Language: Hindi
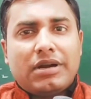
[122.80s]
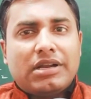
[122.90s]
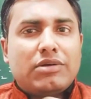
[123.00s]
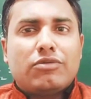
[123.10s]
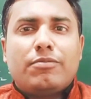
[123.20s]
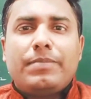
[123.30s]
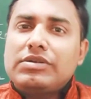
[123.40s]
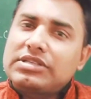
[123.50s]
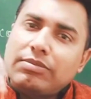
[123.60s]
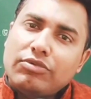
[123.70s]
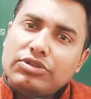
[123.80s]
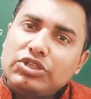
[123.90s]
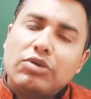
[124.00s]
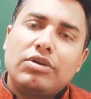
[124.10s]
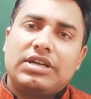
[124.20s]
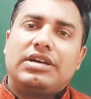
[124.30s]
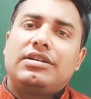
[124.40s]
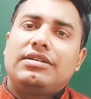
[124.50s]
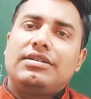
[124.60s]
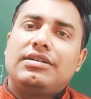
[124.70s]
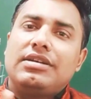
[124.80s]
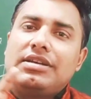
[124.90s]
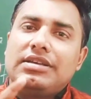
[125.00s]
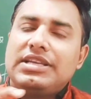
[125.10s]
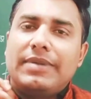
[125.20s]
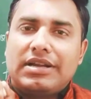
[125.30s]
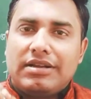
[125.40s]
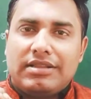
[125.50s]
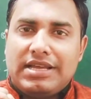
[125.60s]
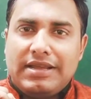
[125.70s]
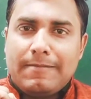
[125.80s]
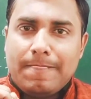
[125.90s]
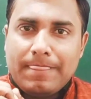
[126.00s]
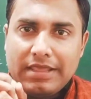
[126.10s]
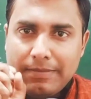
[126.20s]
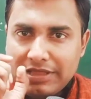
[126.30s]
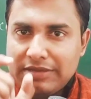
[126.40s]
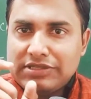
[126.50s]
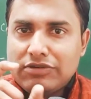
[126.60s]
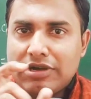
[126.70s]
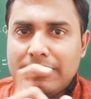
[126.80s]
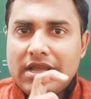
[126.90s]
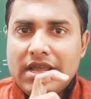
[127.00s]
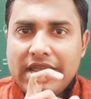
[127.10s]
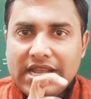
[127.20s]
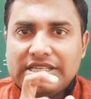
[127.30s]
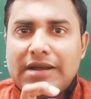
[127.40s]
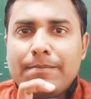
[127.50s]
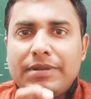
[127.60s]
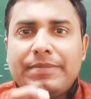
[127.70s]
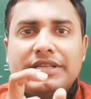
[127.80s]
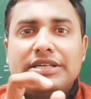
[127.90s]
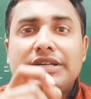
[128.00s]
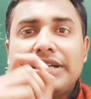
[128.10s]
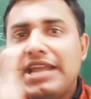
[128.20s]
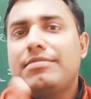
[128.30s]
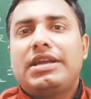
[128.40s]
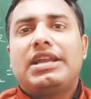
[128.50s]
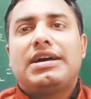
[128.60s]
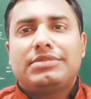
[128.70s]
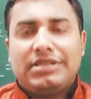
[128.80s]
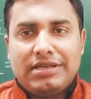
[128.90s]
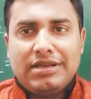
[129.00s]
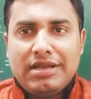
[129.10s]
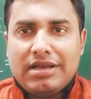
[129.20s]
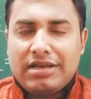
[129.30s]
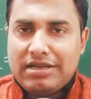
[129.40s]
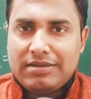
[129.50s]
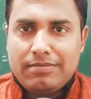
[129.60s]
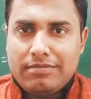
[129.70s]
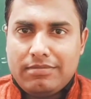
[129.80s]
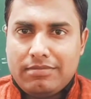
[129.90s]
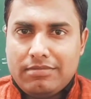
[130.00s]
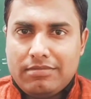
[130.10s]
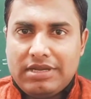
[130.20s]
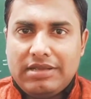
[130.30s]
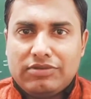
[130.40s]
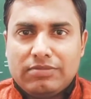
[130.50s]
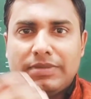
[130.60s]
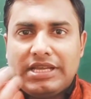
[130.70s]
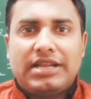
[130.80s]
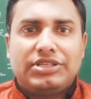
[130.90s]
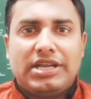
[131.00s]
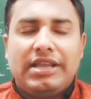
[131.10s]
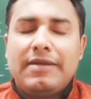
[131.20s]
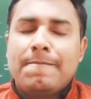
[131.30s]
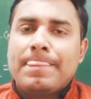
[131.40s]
पढ़ रहे हो रूम पे वो सब कुछ छोड़कर ये मैटर करता है मतलब इसको हम एग्ज़ाम प्रिपरेशन टाइम के नाम से मैंने बताना चाहेंगे